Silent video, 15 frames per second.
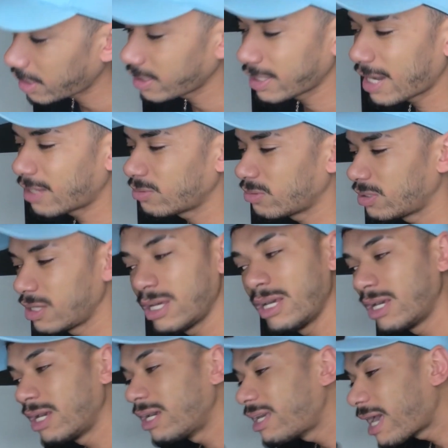ligado?
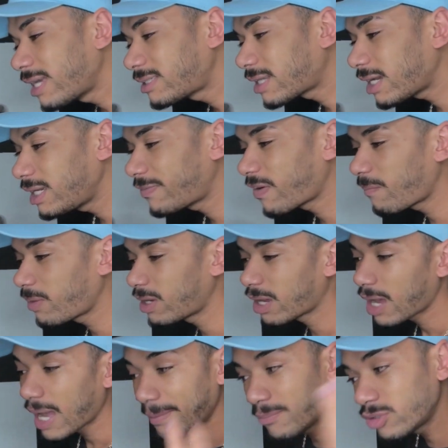E é isso aí,
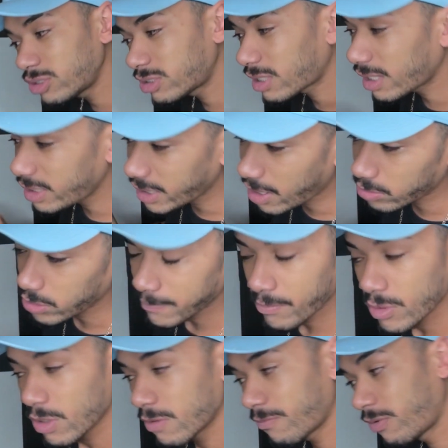família. A música está em alta.
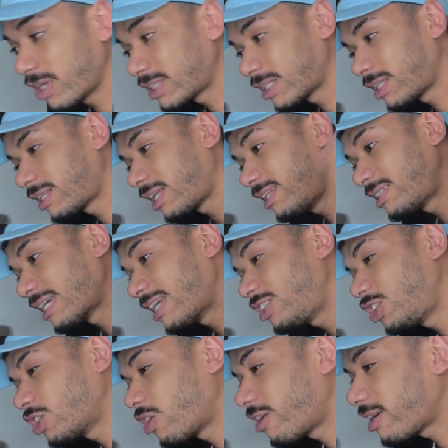França tem
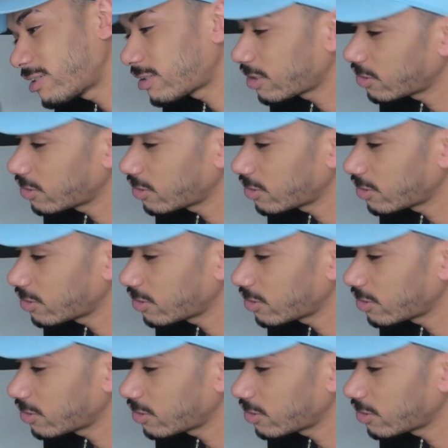7 horas